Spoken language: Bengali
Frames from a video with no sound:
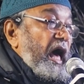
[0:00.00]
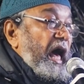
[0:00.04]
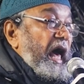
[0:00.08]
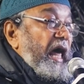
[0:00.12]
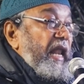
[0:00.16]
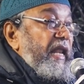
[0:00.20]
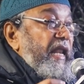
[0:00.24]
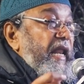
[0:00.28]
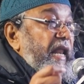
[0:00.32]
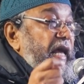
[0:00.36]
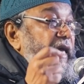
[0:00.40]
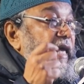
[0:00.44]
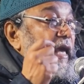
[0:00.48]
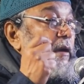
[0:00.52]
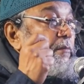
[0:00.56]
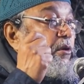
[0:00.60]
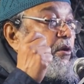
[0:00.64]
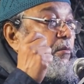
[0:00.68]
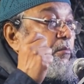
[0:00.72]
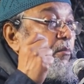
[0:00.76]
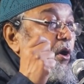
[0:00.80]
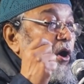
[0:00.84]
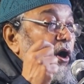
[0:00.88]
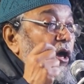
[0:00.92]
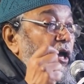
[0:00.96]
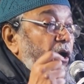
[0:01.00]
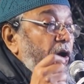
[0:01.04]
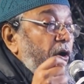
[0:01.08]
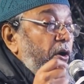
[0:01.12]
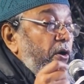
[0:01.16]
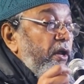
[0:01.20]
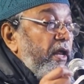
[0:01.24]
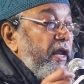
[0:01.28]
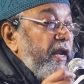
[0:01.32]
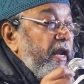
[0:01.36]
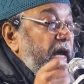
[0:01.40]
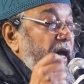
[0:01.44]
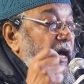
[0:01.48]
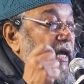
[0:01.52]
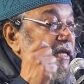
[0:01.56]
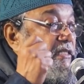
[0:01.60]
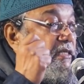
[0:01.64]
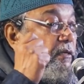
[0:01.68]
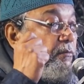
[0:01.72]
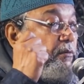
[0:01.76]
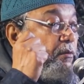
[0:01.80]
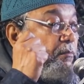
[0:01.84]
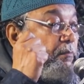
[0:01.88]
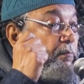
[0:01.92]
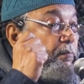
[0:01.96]
আল্লাহকে এমন ভয় করে না
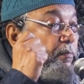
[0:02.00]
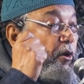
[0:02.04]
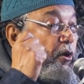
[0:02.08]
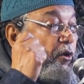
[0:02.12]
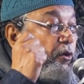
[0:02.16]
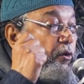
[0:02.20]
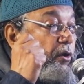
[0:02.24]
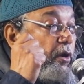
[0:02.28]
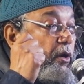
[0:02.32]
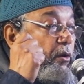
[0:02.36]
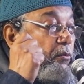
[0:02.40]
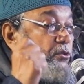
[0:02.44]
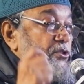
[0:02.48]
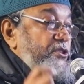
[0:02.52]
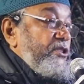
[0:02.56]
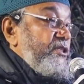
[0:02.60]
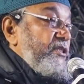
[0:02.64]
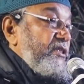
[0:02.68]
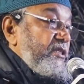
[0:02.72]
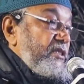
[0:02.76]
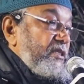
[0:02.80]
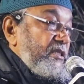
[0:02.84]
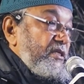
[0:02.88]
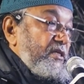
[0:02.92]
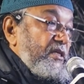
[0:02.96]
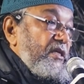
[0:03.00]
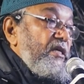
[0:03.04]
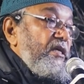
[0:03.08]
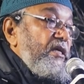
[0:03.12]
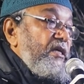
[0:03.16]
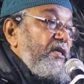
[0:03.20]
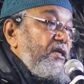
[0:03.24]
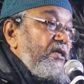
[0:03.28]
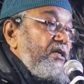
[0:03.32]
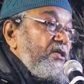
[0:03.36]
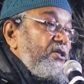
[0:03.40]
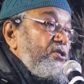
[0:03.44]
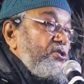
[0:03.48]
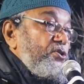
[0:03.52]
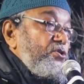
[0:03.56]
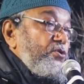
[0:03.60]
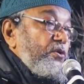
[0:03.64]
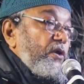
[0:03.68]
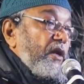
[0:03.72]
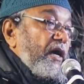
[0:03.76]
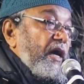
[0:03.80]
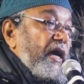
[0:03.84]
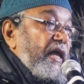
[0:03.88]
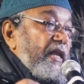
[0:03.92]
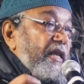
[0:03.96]
যেমন ভয় করা উচিত
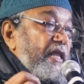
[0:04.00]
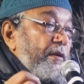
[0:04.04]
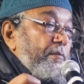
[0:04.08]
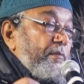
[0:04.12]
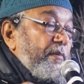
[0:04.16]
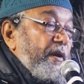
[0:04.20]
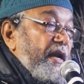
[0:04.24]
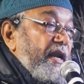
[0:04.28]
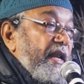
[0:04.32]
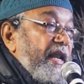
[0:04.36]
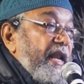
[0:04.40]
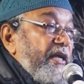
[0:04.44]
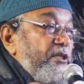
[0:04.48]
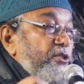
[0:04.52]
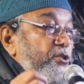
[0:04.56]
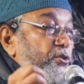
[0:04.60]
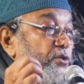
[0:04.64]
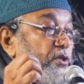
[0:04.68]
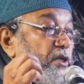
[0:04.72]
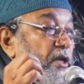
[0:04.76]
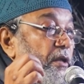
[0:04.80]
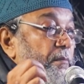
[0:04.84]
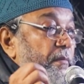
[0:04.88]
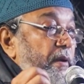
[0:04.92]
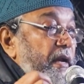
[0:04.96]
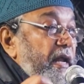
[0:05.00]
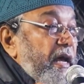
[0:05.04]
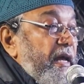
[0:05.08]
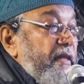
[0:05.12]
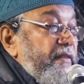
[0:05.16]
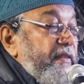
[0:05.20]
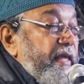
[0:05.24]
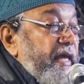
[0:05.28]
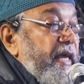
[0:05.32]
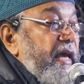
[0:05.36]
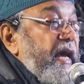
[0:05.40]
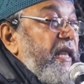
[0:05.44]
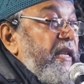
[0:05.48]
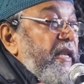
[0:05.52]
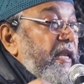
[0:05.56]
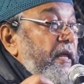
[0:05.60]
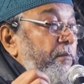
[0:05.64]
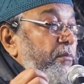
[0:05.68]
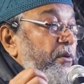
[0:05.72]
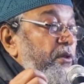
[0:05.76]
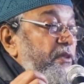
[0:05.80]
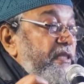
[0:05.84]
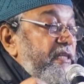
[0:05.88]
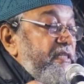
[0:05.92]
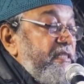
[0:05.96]
সুরা আল ইমরানের একশো দুই নম্বর আয়াতে আল্লাহ
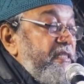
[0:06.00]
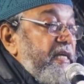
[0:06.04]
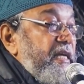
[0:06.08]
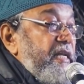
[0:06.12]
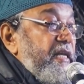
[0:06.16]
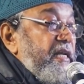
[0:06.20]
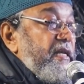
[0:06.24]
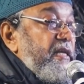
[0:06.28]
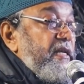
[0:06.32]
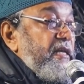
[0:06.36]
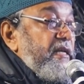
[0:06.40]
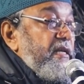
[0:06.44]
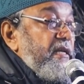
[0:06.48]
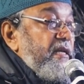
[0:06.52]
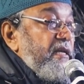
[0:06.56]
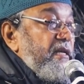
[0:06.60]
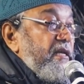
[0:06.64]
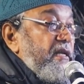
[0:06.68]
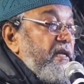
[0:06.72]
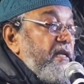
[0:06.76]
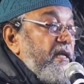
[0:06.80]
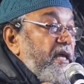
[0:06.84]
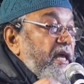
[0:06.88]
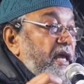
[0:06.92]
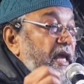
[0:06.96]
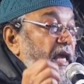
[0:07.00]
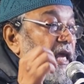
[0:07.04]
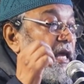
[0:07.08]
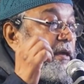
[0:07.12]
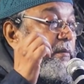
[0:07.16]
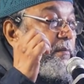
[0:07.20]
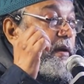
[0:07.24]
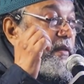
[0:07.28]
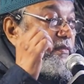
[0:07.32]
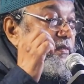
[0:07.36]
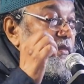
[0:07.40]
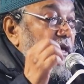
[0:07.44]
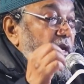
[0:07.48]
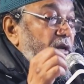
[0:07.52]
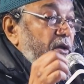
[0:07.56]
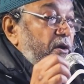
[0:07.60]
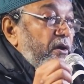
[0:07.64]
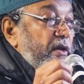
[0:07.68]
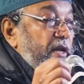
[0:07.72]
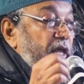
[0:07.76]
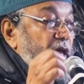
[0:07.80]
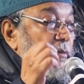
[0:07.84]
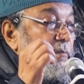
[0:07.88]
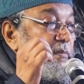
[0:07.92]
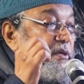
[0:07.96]
বলতেছেন হে
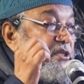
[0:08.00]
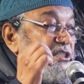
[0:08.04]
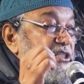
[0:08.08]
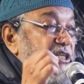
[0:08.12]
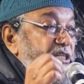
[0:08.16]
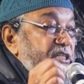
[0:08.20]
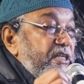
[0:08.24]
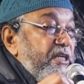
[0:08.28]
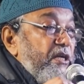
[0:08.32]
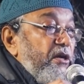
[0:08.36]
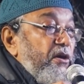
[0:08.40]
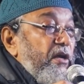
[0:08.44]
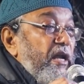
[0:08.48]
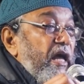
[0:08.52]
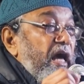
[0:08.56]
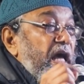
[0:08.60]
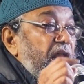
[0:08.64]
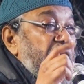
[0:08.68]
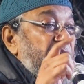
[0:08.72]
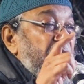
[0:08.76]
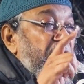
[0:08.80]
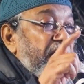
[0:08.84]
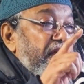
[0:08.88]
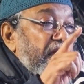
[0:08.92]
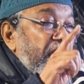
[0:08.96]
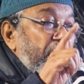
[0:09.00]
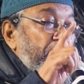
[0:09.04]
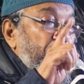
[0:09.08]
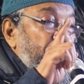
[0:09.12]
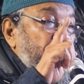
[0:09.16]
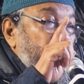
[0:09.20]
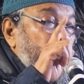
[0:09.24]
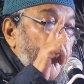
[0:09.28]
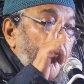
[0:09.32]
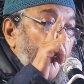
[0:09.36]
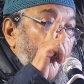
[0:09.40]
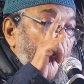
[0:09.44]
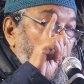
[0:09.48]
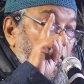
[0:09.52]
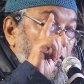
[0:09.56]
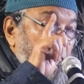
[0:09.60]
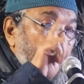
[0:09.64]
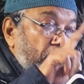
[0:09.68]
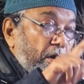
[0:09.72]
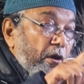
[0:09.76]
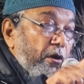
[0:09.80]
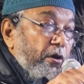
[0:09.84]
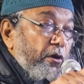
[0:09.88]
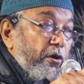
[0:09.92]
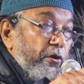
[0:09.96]
ইমানদারগণ হে বিশ্বাসীগণ আল্লাহকে এমনভাবে
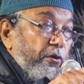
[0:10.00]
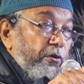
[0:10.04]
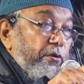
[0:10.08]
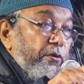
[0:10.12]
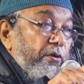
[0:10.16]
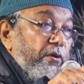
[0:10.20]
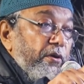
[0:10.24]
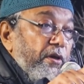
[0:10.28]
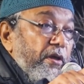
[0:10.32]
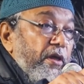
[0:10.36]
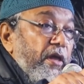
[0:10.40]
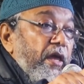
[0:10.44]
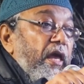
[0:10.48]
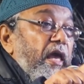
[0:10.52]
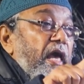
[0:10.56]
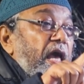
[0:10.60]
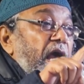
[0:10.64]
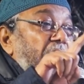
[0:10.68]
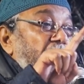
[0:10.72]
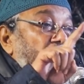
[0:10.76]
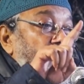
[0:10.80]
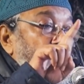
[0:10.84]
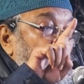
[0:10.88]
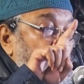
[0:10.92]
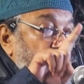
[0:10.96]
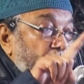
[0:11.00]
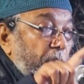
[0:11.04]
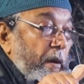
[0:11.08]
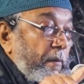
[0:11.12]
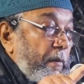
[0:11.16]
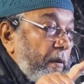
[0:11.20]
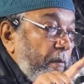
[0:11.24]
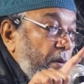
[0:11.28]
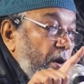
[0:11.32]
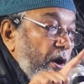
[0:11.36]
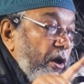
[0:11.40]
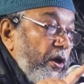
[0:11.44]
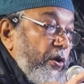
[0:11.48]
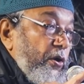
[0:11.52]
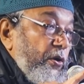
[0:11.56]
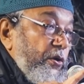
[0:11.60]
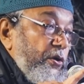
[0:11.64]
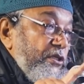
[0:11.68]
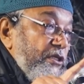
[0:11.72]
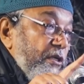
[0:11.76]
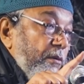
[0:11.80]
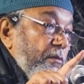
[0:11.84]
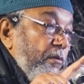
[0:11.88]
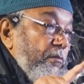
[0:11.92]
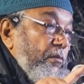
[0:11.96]
ভয় করো এমনভাবে ভয় করো
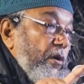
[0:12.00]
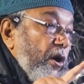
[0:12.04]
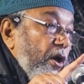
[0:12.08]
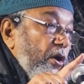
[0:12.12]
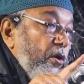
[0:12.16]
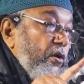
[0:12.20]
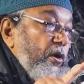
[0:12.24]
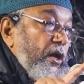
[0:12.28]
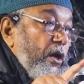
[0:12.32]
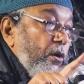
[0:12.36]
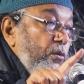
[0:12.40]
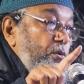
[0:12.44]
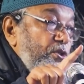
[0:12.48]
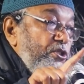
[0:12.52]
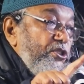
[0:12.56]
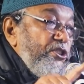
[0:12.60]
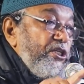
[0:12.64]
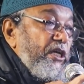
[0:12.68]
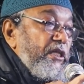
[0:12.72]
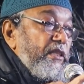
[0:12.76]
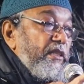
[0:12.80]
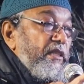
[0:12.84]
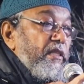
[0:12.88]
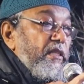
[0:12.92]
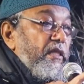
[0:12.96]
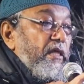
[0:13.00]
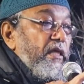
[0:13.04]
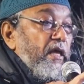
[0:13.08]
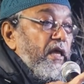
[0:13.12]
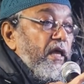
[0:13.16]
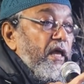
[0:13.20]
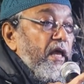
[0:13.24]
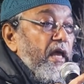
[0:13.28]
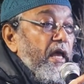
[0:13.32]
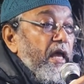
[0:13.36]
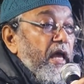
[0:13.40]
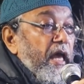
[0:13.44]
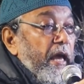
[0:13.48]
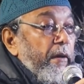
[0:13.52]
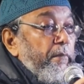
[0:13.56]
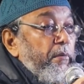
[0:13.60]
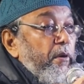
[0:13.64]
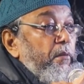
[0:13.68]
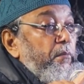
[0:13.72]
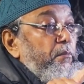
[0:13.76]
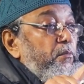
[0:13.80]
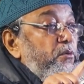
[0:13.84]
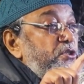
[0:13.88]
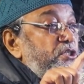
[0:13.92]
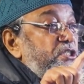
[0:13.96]
যেমন ভয় করা উচিত এবং
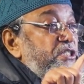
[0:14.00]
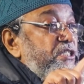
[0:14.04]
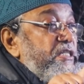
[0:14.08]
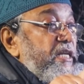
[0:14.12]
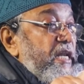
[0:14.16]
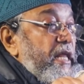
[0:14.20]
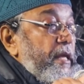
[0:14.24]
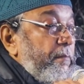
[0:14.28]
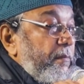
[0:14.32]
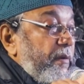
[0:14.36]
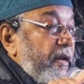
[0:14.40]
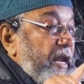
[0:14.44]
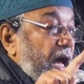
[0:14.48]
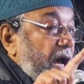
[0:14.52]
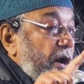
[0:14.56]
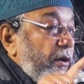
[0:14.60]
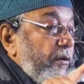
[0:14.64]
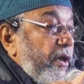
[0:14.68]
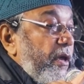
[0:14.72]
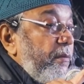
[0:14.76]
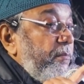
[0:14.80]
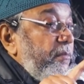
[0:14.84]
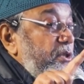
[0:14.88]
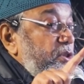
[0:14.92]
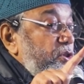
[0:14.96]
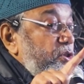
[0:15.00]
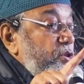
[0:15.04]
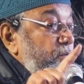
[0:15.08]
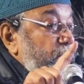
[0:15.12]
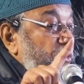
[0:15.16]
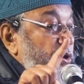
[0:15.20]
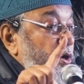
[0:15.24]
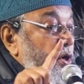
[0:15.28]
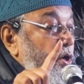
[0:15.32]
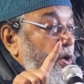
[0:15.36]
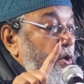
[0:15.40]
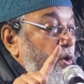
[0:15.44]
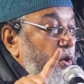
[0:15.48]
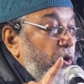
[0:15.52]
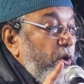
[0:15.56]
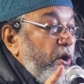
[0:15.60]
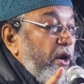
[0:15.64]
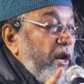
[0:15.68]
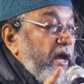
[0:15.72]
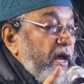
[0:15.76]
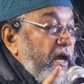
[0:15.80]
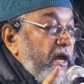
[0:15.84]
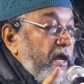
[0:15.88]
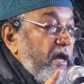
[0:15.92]
মুসলিম না হয়ে মৃত্যুবরণ করো না